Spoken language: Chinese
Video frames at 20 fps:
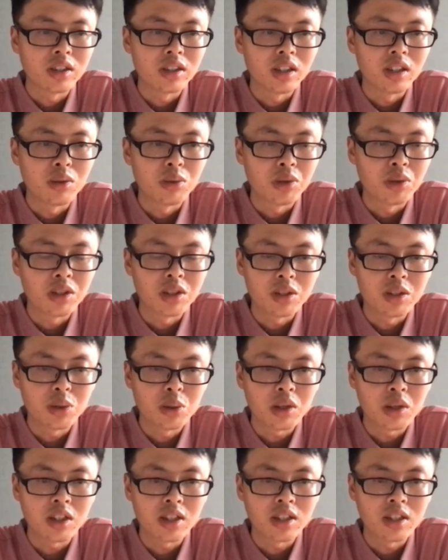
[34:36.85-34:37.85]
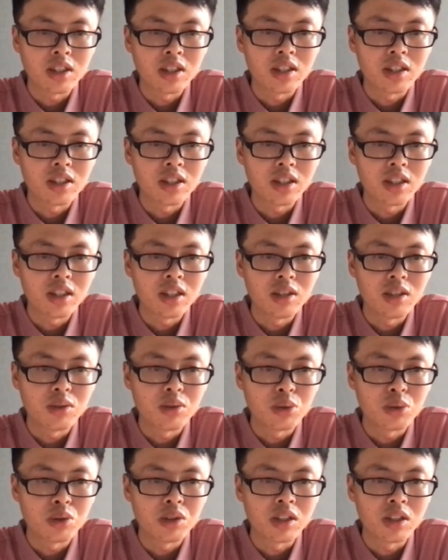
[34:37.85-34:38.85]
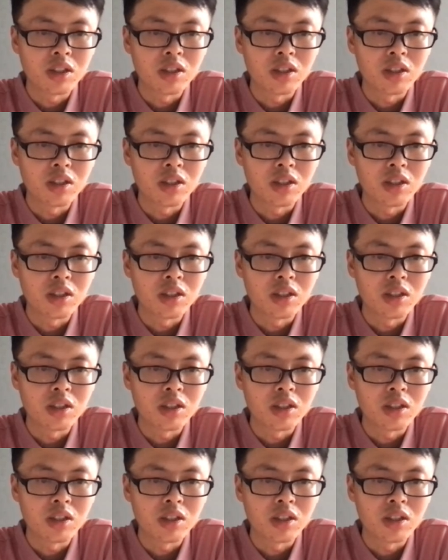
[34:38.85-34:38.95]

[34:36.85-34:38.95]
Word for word: 那如果是做这个 Z K 出现